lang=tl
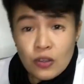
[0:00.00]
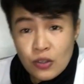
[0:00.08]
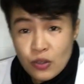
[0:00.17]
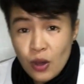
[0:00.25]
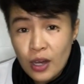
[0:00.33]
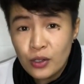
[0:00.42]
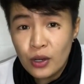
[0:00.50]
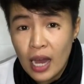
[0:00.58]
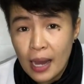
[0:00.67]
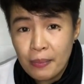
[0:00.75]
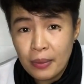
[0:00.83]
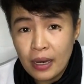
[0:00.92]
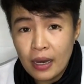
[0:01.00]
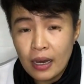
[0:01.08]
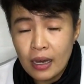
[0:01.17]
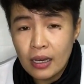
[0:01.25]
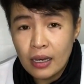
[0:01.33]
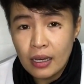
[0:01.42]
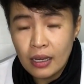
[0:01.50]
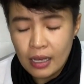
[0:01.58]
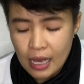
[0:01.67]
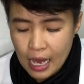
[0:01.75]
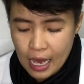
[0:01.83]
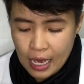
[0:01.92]
So, ano nga ba
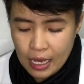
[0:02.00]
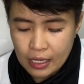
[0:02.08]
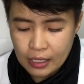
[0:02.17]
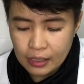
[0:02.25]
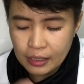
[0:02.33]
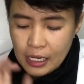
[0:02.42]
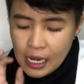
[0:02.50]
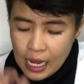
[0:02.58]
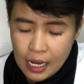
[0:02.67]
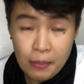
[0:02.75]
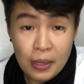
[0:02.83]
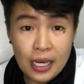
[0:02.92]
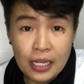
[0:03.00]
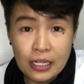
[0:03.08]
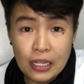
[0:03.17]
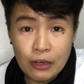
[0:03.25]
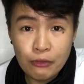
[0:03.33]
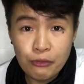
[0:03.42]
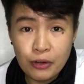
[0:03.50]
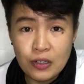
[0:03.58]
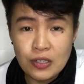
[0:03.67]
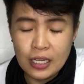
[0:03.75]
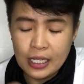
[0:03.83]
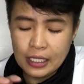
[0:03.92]
ang nilalaman ng
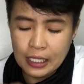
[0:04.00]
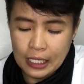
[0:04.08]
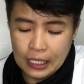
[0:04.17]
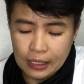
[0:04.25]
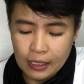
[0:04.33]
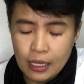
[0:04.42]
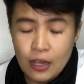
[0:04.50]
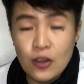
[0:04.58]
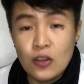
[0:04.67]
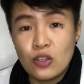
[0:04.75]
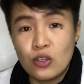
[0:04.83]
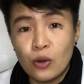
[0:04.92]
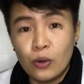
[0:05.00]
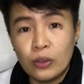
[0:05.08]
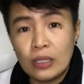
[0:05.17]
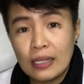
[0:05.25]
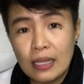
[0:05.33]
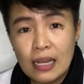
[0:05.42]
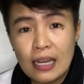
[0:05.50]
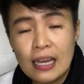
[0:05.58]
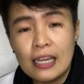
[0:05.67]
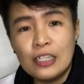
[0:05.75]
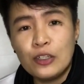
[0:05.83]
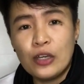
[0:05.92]
first aid kit? So,
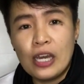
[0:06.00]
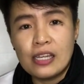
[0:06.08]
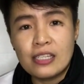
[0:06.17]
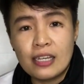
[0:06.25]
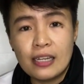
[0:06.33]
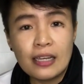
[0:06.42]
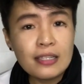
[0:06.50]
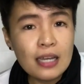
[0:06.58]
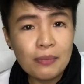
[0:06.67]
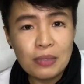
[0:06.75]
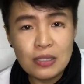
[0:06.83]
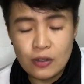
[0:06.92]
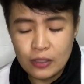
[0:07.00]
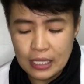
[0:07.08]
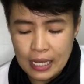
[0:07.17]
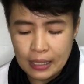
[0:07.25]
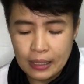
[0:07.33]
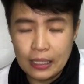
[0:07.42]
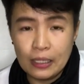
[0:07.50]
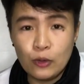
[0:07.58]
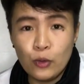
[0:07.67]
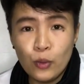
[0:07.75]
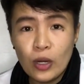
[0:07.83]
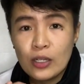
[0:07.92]
tatalakayin ko yan sa next episode natin
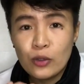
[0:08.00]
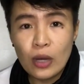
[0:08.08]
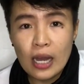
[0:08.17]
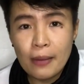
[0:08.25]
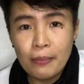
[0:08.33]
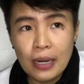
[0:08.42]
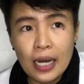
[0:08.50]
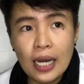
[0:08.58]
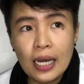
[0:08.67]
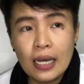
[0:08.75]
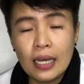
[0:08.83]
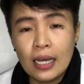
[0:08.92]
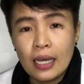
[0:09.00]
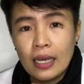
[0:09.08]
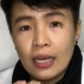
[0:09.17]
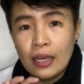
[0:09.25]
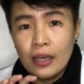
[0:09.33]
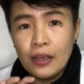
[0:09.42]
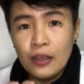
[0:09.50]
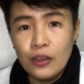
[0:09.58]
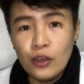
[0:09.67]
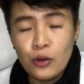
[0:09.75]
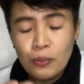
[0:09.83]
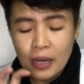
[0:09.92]
kung ano nga ba
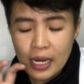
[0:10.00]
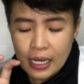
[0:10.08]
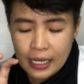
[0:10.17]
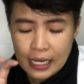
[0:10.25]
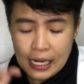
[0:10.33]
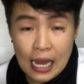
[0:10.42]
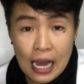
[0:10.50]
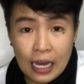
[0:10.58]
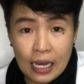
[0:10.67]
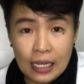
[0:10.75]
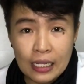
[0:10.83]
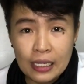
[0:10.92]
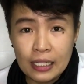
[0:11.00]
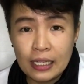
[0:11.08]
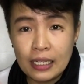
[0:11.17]
yung mga kailangan